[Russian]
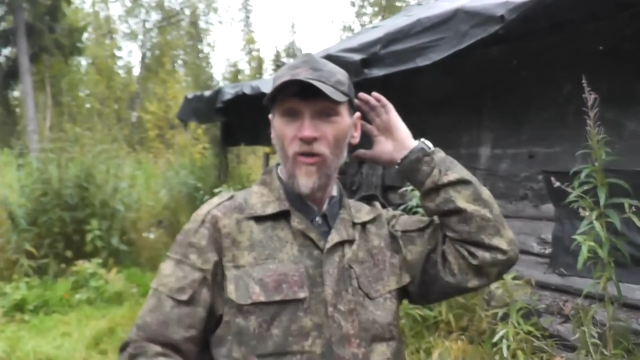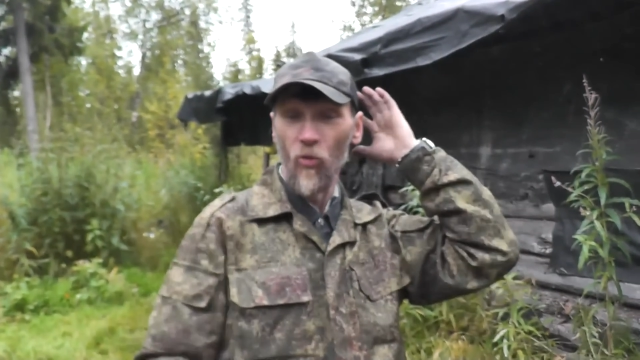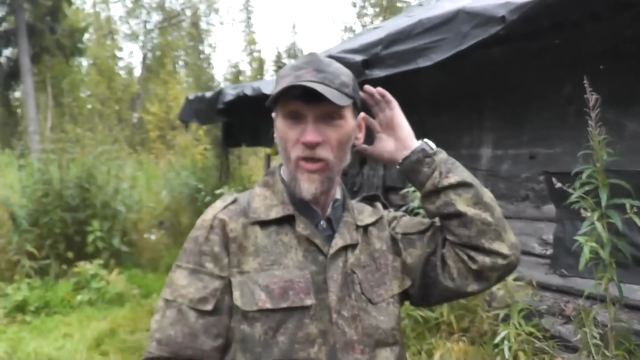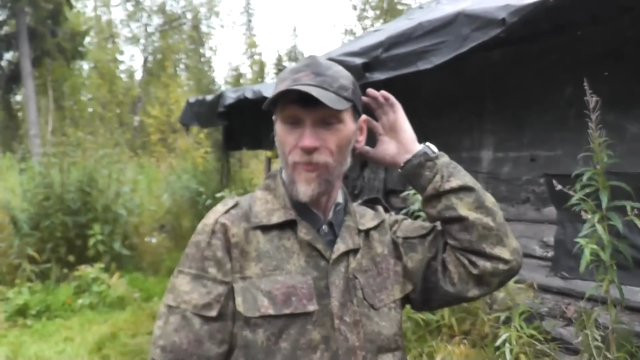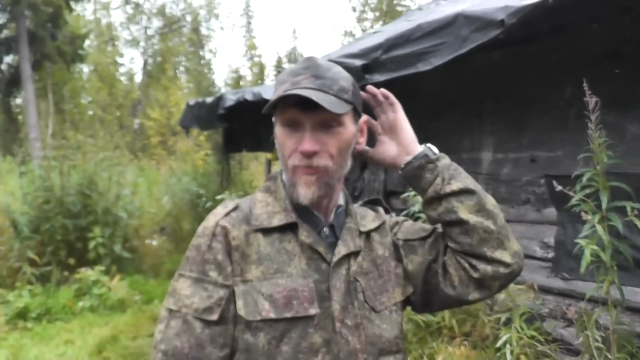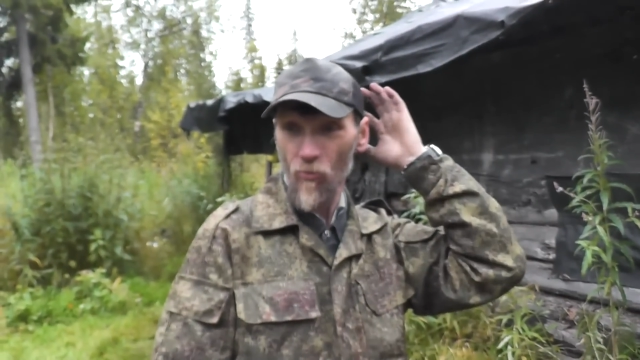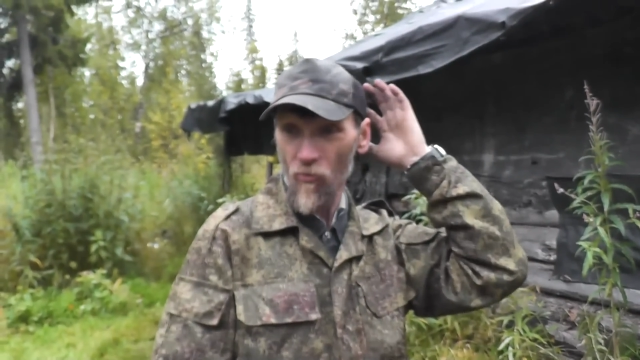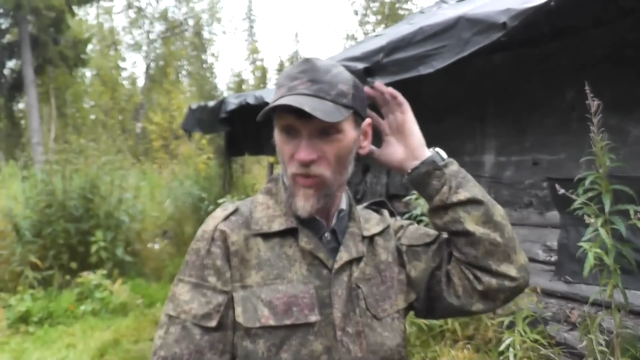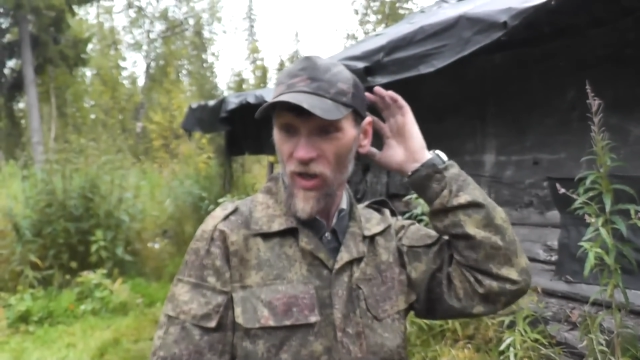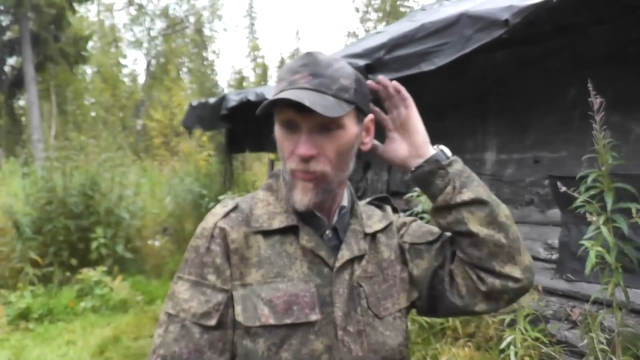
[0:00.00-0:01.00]
Вот.
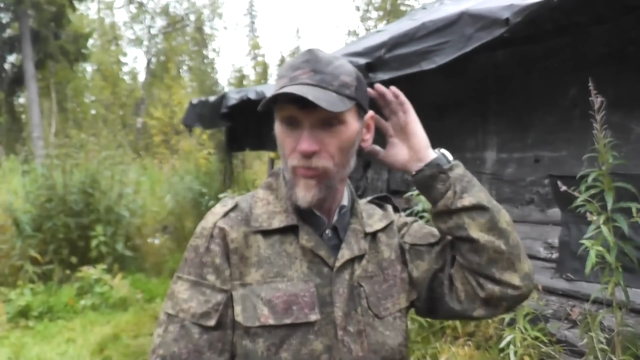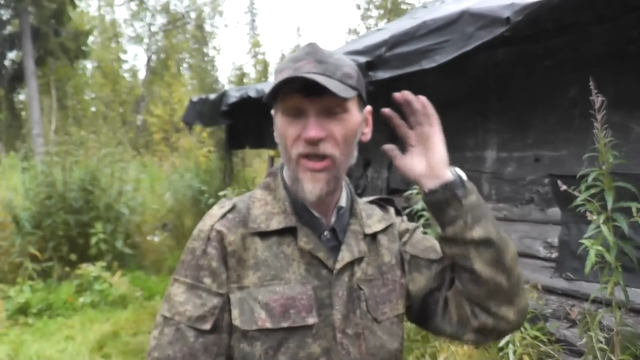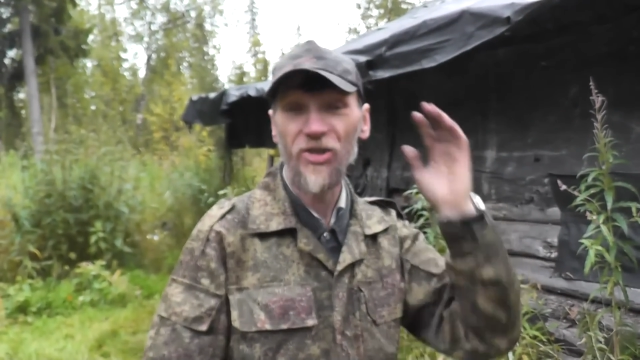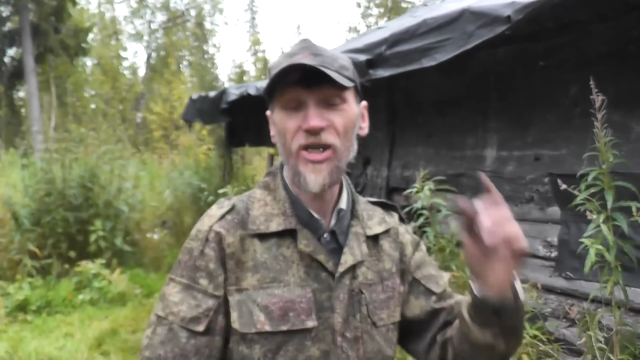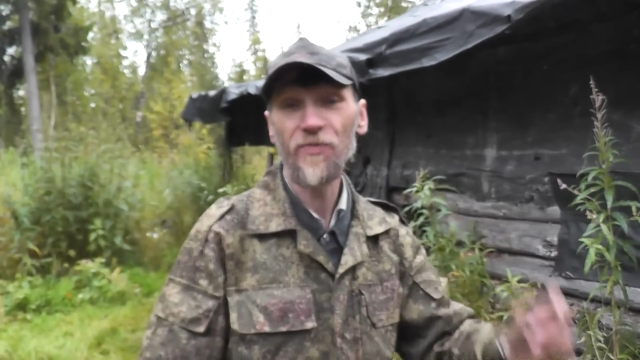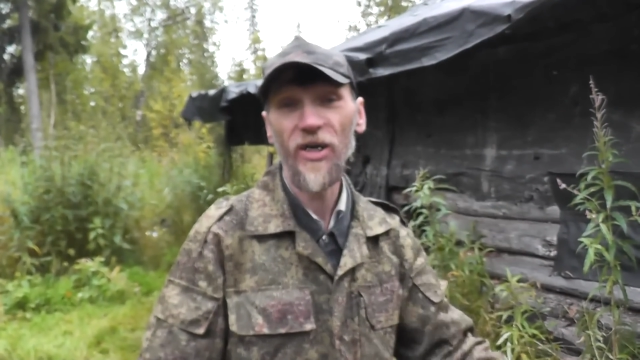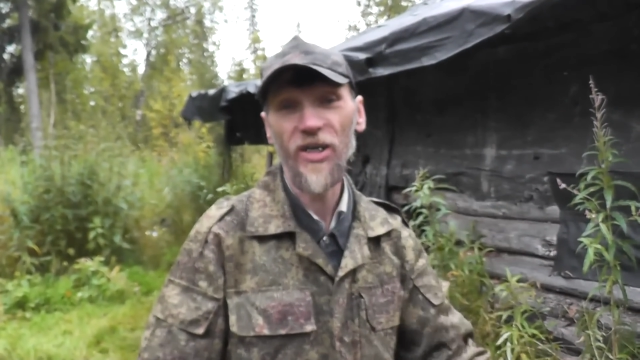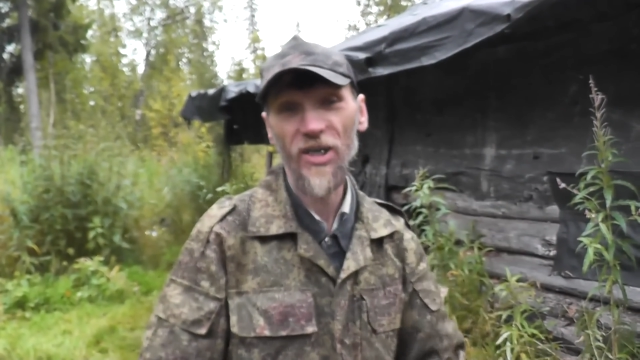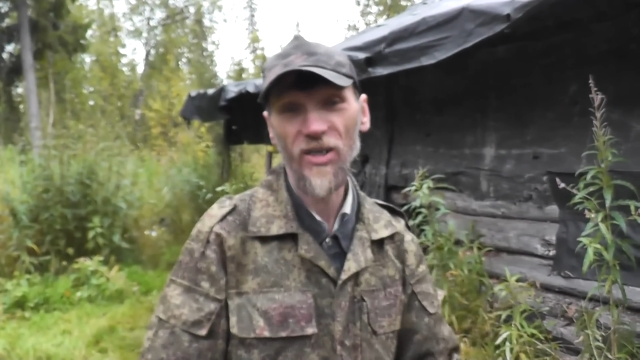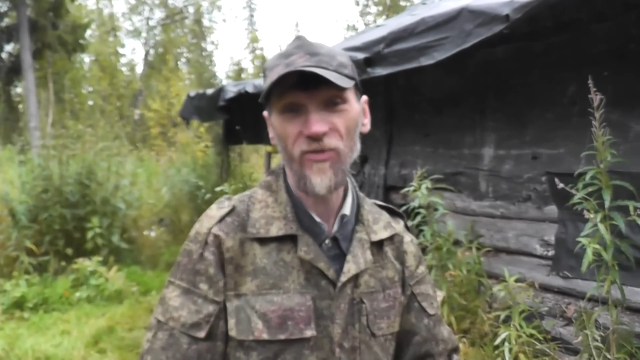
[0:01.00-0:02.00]
Было 10
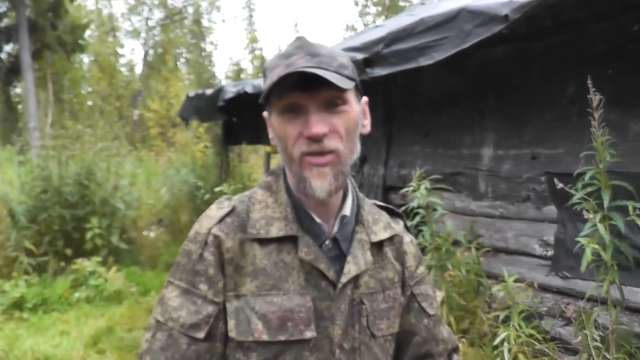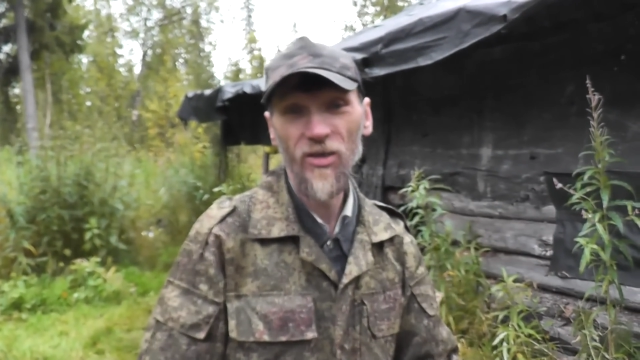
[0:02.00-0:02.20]
плакатов.